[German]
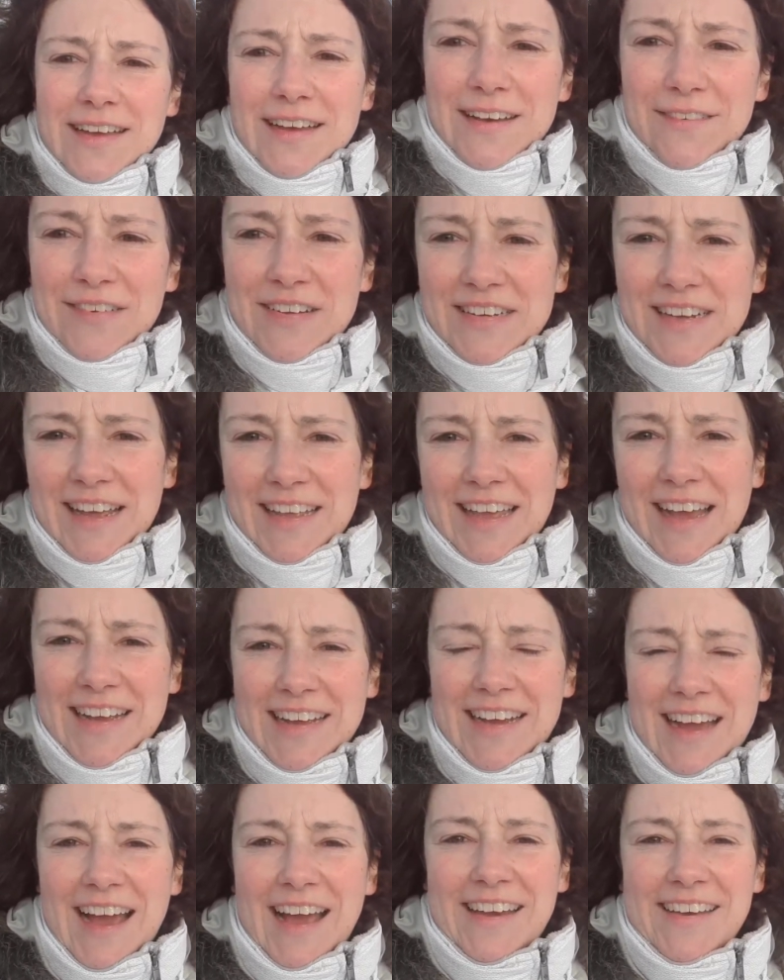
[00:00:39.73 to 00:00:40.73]

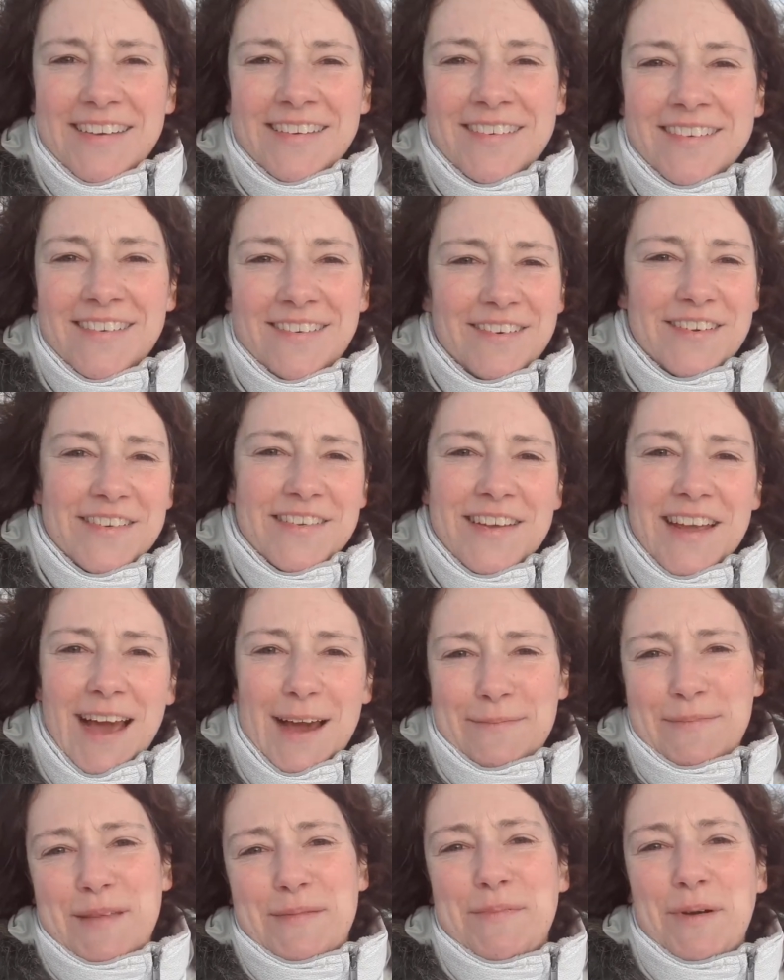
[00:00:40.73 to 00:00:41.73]
Winterjacke an und
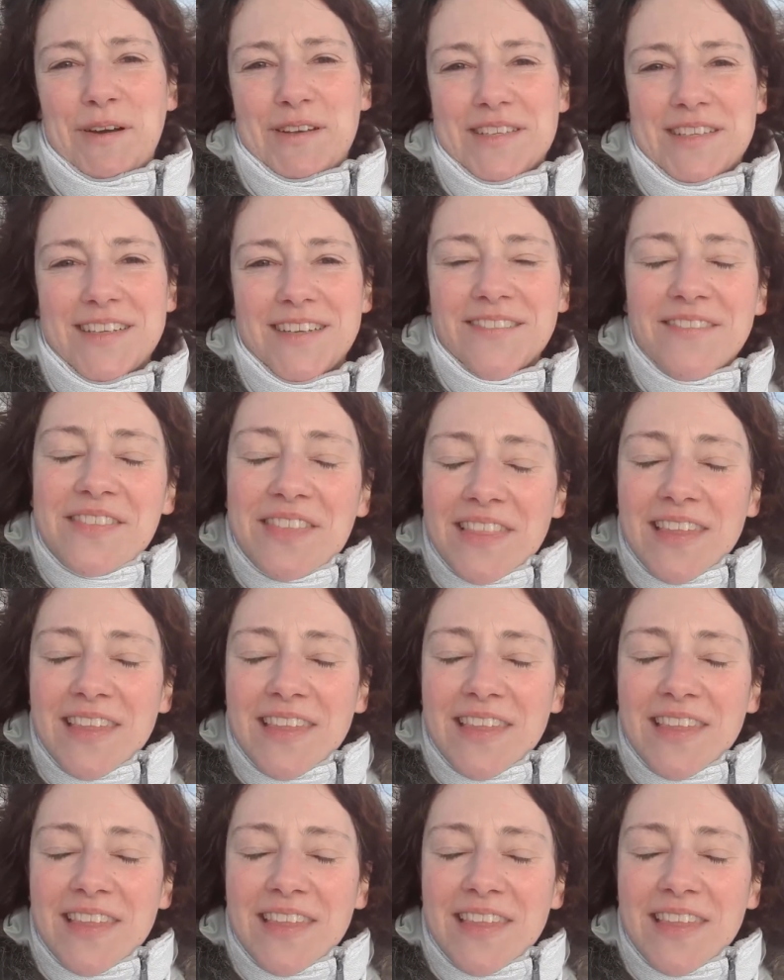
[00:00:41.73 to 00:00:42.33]
ab die Post.